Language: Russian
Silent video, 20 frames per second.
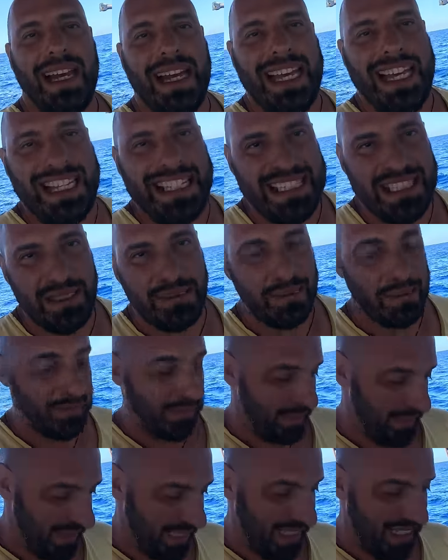Этим
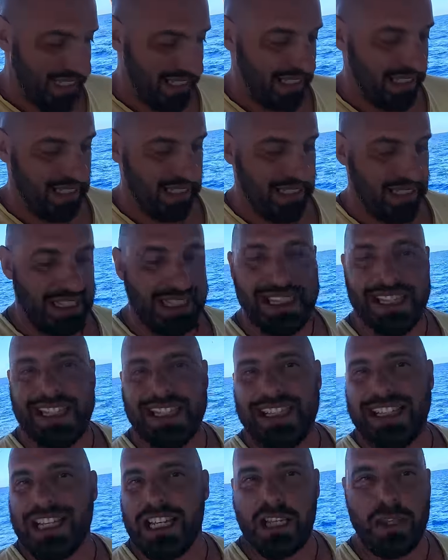нас
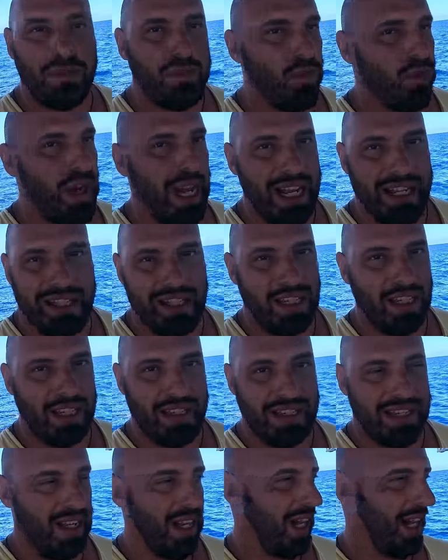испугать
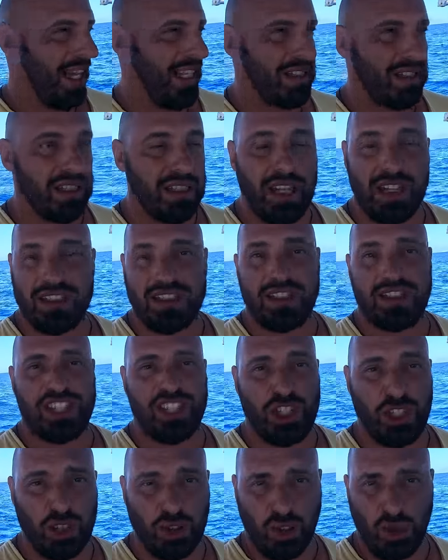нельзя. Это нас
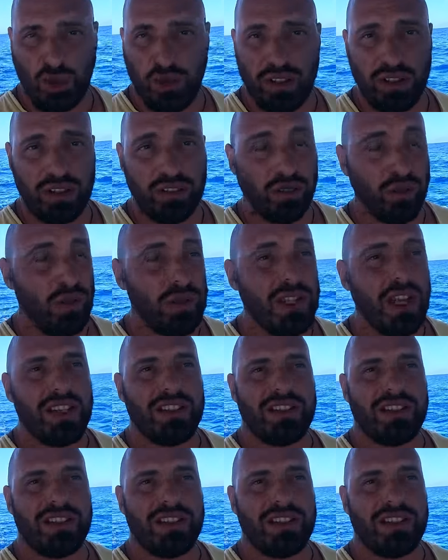расстроит, но не